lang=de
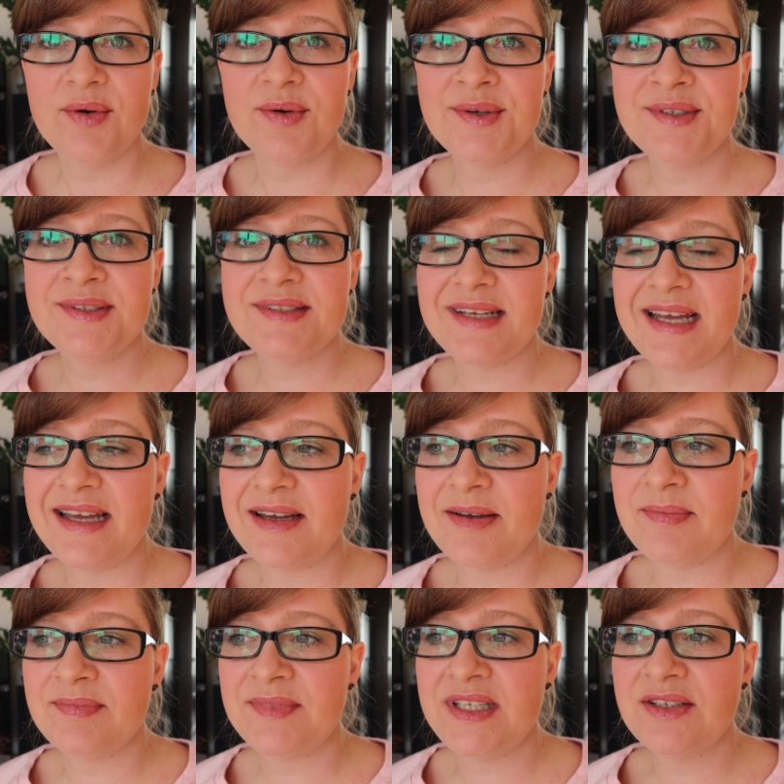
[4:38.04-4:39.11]
und
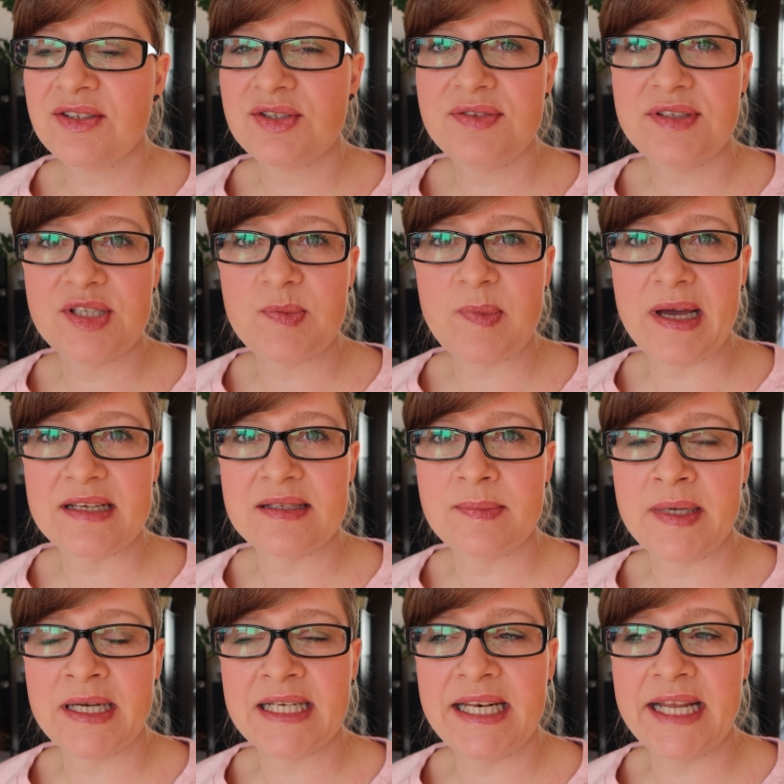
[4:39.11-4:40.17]
ähm, tierisch viel Spaß
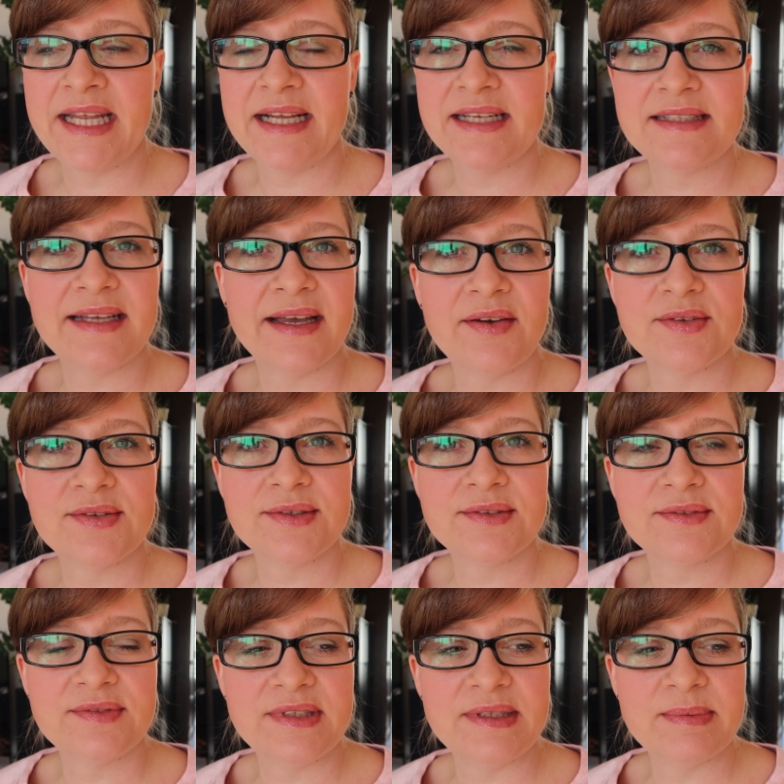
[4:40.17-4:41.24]
macht. Leider ist daraus
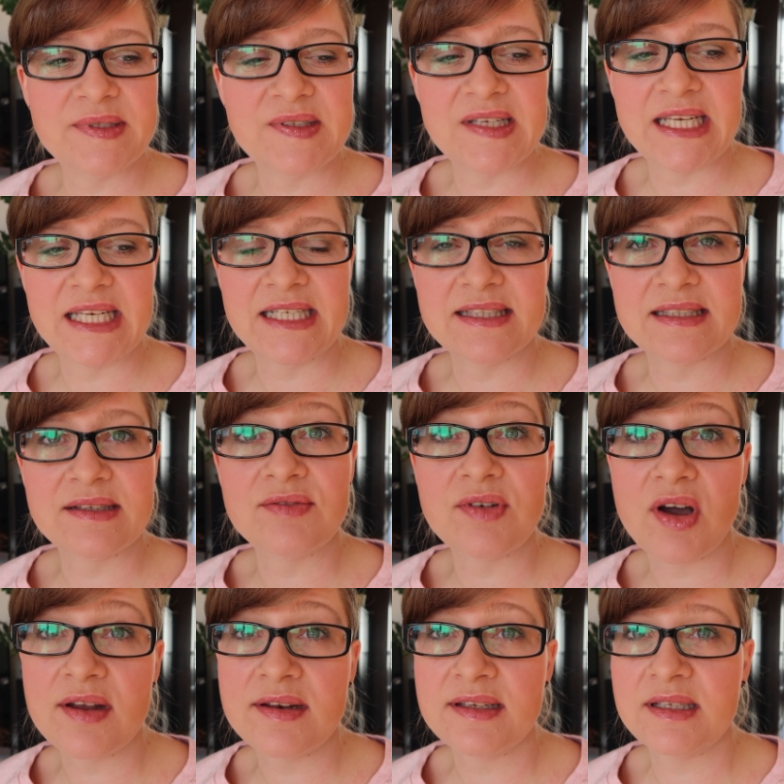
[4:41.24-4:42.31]
irgendwie bisher nichts
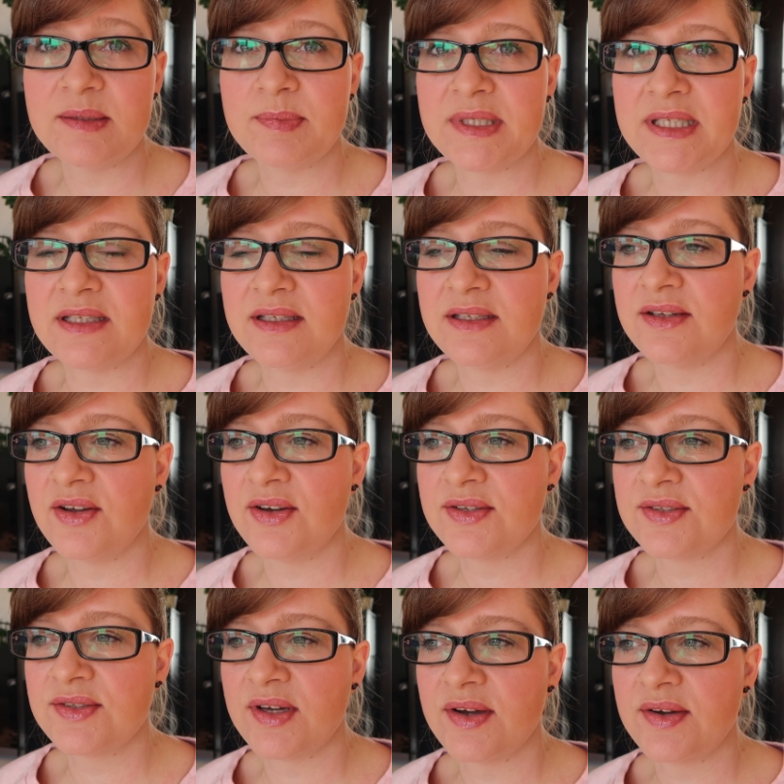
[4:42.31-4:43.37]
geworden. Ich bin noch
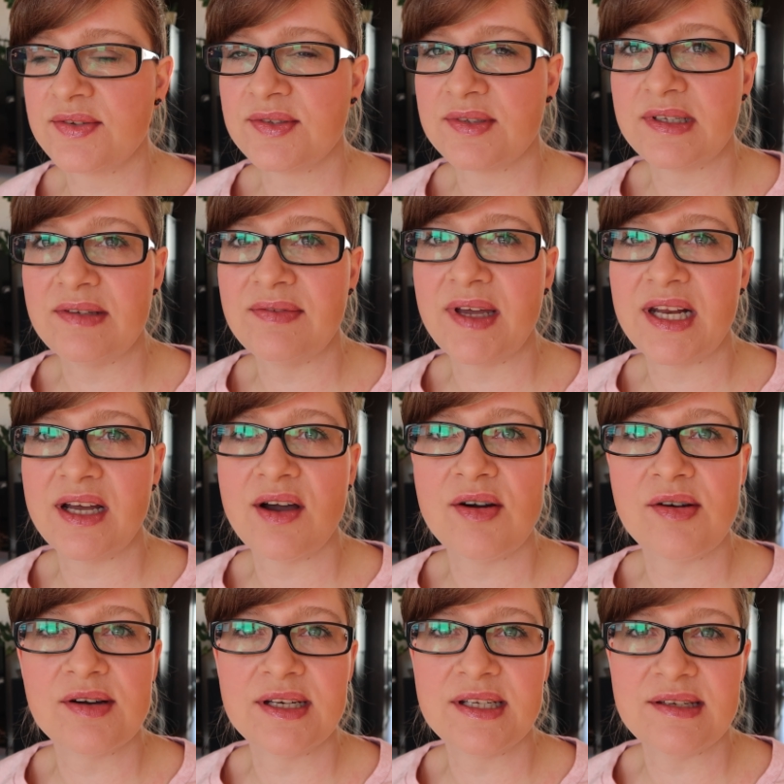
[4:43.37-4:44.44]
zu Hause und ich werde
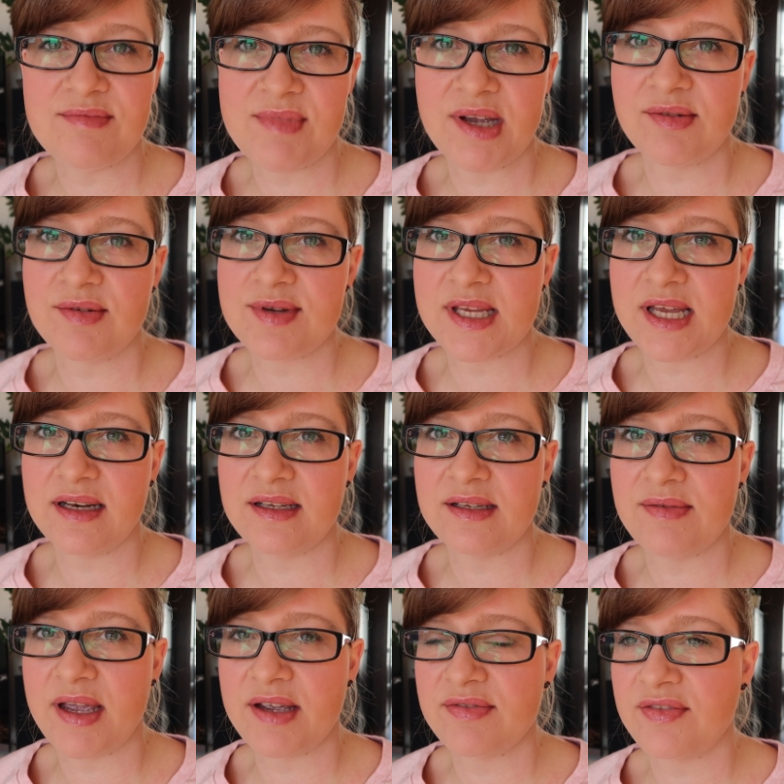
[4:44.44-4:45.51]
auch nicht mehr
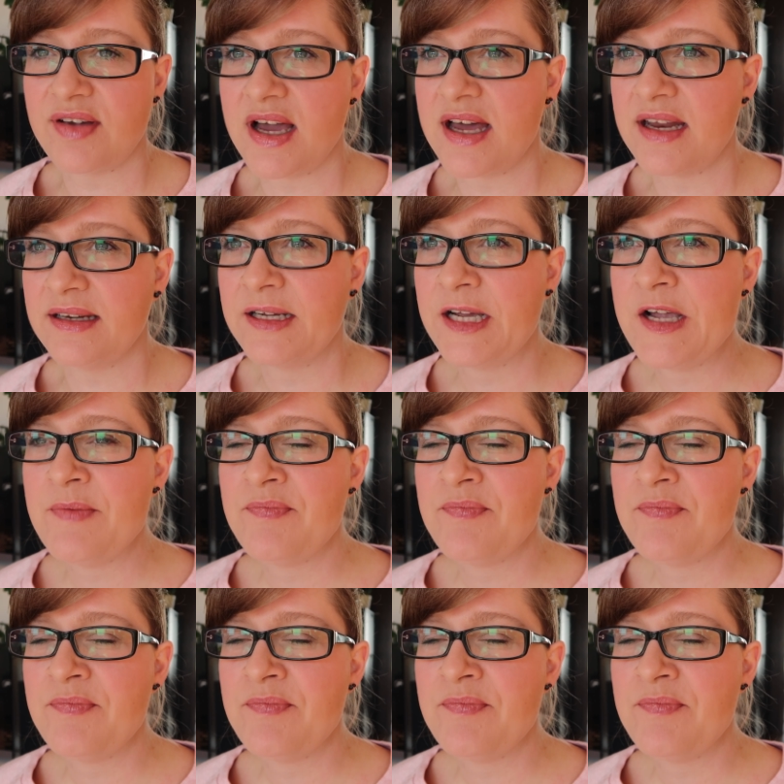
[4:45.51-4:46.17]
großartig wegfahren.